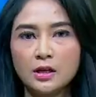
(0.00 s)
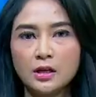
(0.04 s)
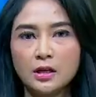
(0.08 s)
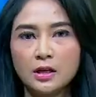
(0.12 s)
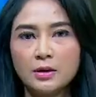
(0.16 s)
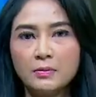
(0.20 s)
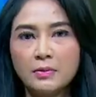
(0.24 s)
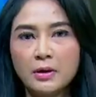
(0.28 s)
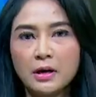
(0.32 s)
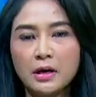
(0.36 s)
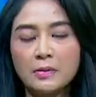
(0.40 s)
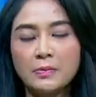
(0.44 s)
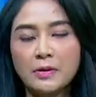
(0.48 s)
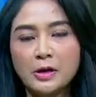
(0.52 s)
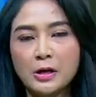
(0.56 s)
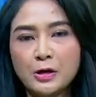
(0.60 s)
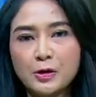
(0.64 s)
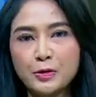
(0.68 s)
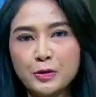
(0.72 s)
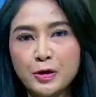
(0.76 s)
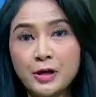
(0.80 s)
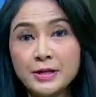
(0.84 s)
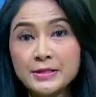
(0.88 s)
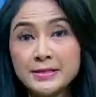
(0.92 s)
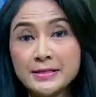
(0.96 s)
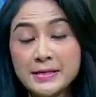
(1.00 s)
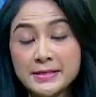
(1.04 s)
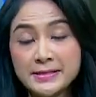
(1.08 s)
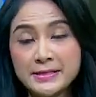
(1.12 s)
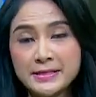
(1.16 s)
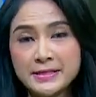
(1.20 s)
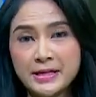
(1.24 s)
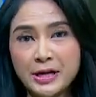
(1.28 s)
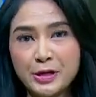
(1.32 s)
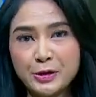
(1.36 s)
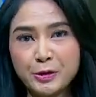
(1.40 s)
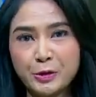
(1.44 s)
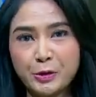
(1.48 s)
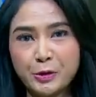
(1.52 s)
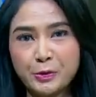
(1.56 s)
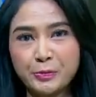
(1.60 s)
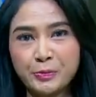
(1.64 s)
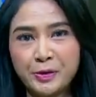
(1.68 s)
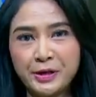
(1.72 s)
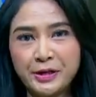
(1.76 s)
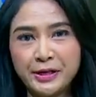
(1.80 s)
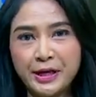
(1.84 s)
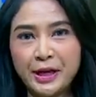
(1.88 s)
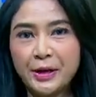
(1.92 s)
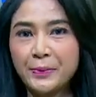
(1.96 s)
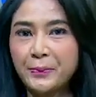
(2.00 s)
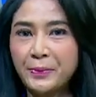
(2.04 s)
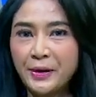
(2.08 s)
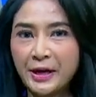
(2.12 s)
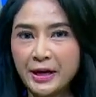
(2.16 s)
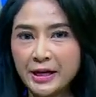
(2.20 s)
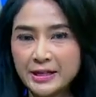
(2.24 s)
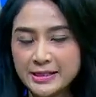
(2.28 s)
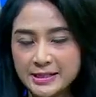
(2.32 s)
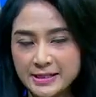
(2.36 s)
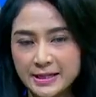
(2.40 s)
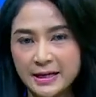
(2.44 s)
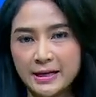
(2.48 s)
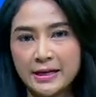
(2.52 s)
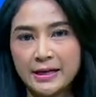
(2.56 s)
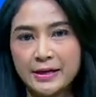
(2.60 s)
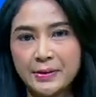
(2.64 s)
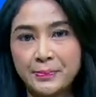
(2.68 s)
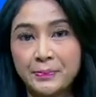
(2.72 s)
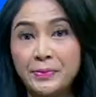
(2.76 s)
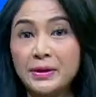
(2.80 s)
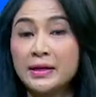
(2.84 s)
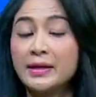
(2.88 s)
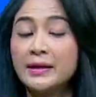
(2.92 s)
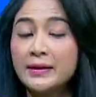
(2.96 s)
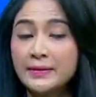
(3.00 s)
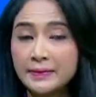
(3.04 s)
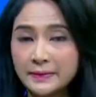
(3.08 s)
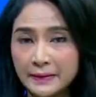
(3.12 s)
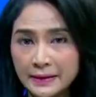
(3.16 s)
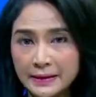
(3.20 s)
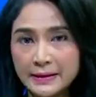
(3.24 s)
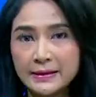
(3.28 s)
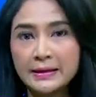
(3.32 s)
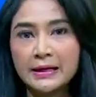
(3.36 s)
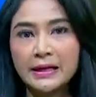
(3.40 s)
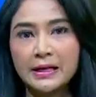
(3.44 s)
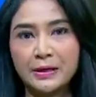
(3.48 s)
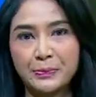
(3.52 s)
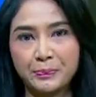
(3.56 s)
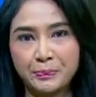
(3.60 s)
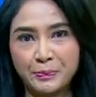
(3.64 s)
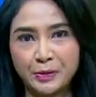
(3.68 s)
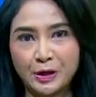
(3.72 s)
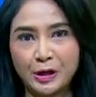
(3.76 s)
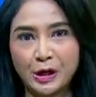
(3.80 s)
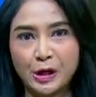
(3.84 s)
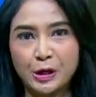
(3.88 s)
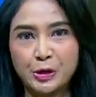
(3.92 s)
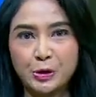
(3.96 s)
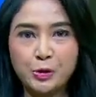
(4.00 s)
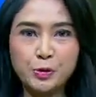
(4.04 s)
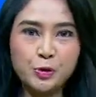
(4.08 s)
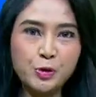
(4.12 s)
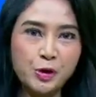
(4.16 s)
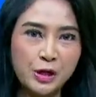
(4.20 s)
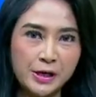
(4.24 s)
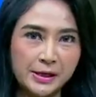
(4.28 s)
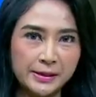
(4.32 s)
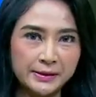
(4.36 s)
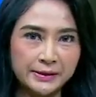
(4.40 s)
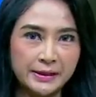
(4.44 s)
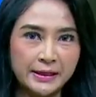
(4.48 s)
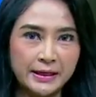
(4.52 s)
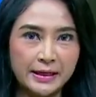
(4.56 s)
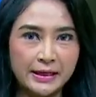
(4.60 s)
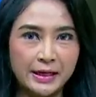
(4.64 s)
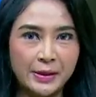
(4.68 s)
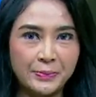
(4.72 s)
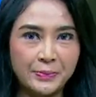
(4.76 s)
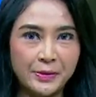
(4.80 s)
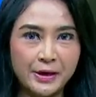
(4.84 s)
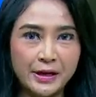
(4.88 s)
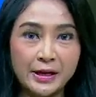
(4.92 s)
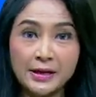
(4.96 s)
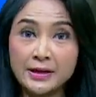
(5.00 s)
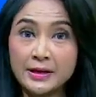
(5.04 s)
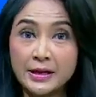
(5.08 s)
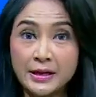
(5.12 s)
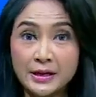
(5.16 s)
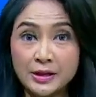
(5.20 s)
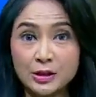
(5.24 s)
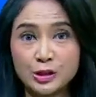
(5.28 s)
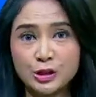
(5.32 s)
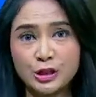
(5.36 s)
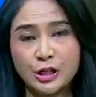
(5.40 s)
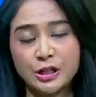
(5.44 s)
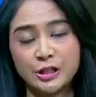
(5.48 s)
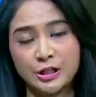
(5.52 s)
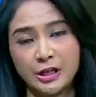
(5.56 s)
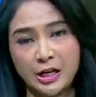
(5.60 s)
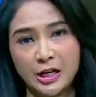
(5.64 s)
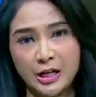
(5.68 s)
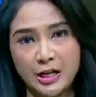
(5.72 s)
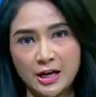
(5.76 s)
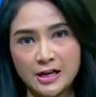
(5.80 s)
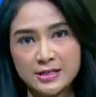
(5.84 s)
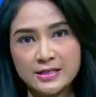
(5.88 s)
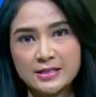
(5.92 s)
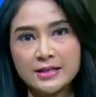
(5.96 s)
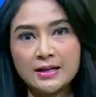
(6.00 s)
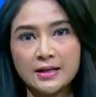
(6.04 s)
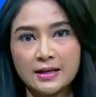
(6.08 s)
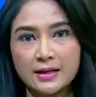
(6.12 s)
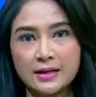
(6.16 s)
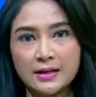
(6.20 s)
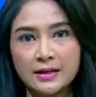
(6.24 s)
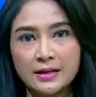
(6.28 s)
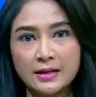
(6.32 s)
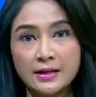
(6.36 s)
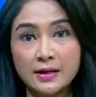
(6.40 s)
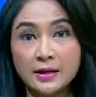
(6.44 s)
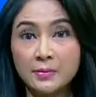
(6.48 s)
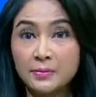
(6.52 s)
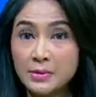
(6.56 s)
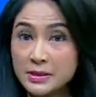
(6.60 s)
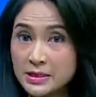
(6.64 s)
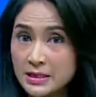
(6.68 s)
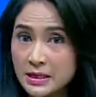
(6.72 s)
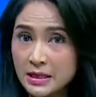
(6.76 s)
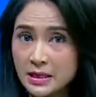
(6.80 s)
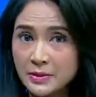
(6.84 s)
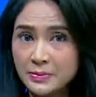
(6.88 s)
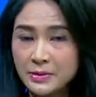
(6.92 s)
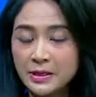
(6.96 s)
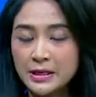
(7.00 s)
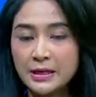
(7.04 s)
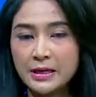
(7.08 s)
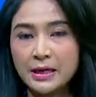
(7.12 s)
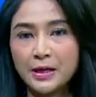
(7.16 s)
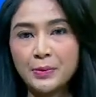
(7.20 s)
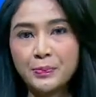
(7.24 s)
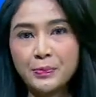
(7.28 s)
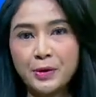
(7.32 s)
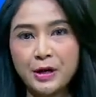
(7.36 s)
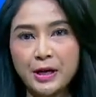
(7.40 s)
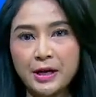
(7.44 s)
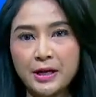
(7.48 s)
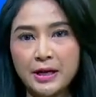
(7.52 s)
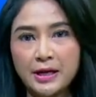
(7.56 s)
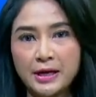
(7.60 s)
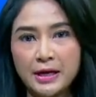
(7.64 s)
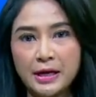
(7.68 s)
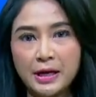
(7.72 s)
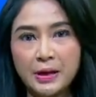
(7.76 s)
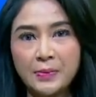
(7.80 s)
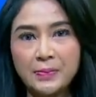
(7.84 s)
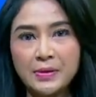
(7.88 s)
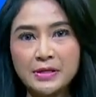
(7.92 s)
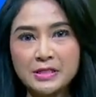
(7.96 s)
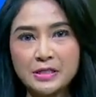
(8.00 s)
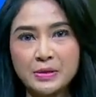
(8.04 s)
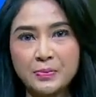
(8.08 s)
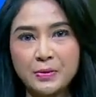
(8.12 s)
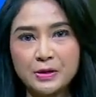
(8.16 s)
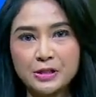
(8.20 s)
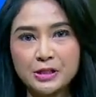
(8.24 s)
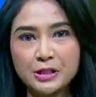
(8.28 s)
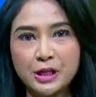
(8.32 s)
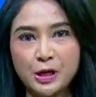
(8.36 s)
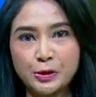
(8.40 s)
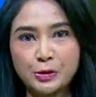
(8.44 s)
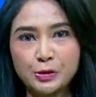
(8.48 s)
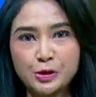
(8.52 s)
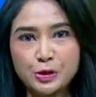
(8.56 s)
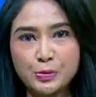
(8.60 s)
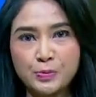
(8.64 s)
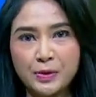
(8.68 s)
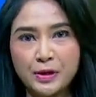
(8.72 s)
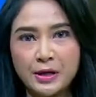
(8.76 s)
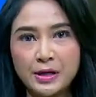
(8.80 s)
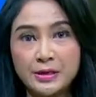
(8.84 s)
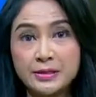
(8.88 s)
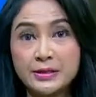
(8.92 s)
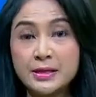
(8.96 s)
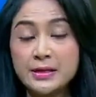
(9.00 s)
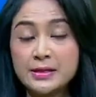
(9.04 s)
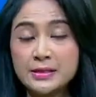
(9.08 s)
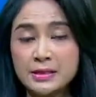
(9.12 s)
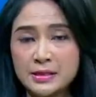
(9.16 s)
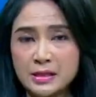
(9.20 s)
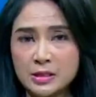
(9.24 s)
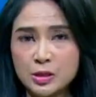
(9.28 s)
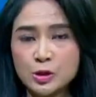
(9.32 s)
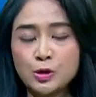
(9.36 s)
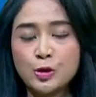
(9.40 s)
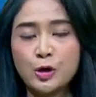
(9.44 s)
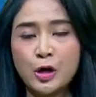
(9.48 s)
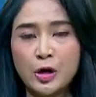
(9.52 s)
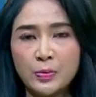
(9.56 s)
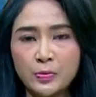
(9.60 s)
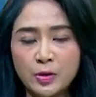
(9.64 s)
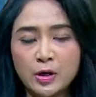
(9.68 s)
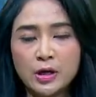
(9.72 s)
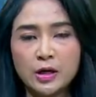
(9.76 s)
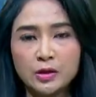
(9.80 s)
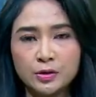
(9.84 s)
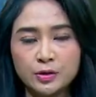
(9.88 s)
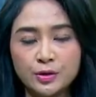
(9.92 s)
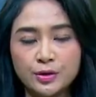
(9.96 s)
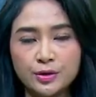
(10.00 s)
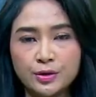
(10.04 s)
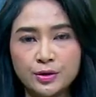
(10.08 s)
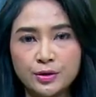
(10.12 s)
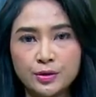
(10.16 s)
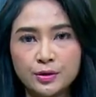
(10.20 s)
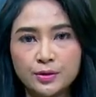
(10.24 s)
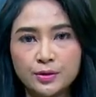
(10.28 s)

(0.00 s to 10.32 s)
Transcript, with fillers: Lembaga Perlindungan Saksi dan Korban LPSK menghentikan perlindungan terhadap Barada Richard Eliezer. Meski demikian, Baradae masih berstatus sebagai justice kolaborator.